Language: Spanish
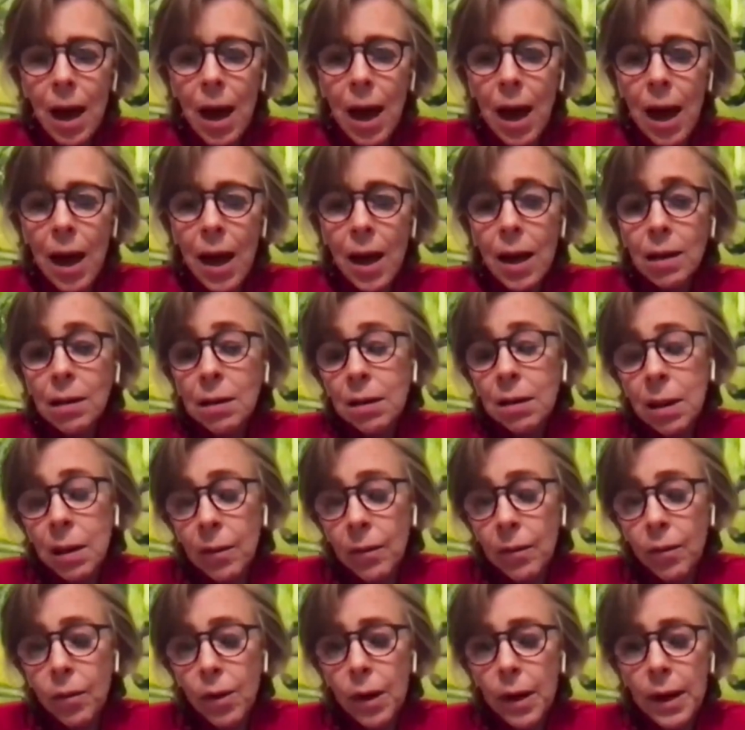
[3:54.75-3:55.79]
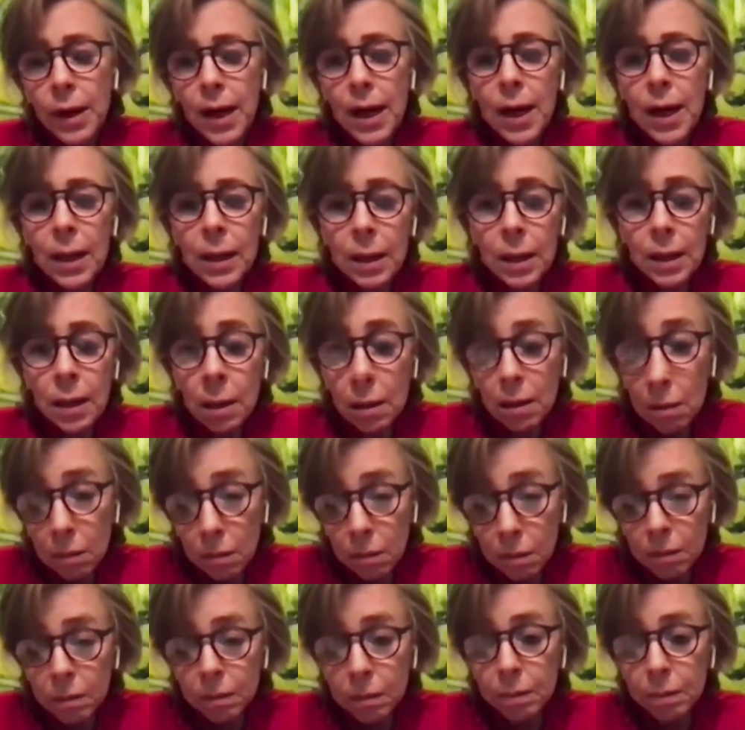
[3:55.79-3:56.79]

a quien fuera el